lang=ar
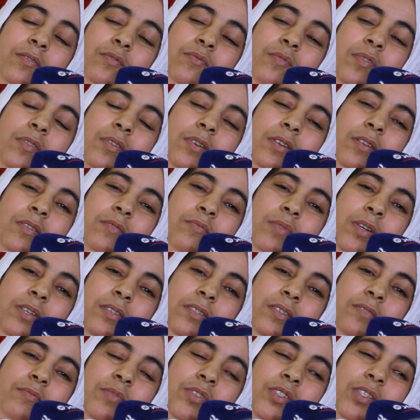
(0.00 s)
نوكلهم
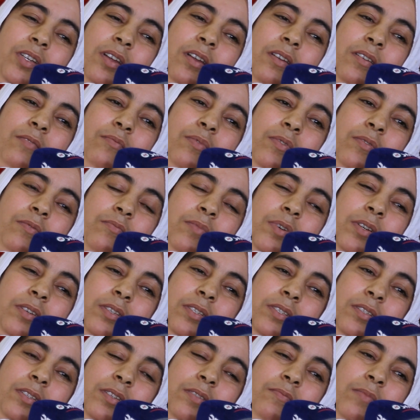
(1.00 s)
خاصني من نشربهم
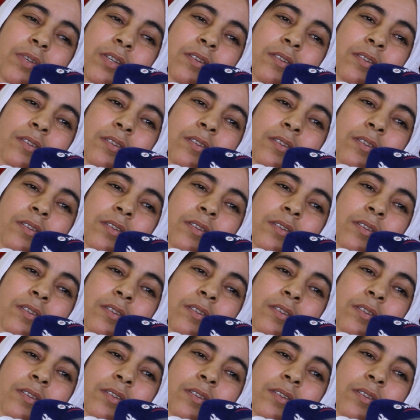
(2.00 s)
خاصني